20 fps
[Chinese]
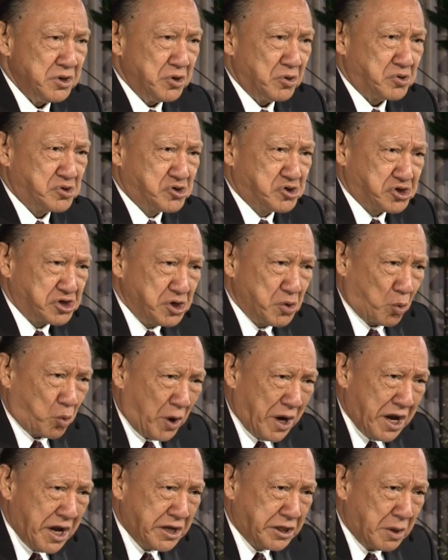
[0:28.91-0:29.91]
有智
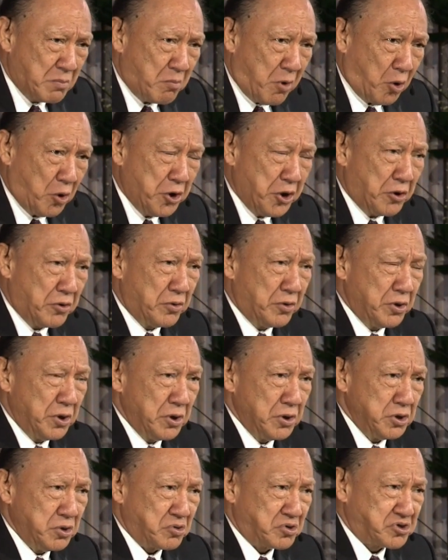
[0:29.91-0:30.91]
慧的谋略，
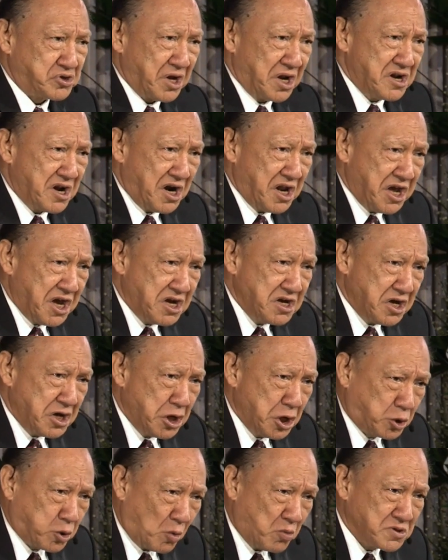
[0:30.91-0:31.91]
有神的灵与
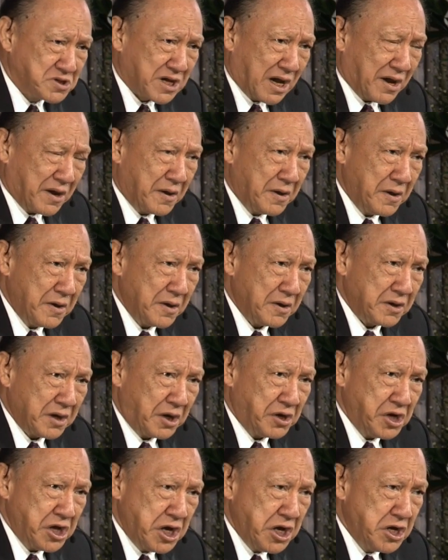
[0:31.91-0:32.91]
你同在，
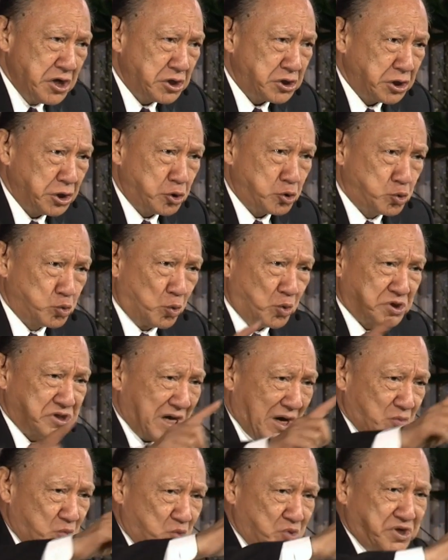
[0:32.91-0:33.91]
那你是所
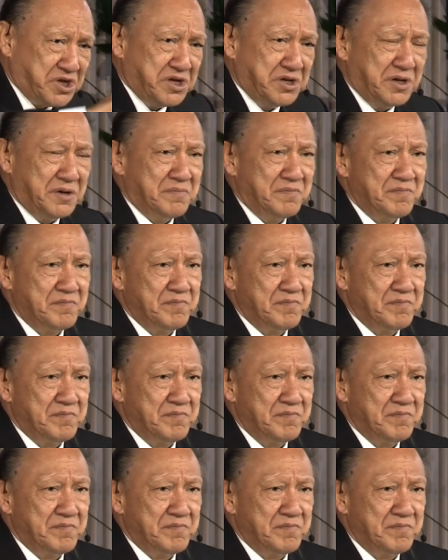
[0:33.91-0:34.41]
向无敌的。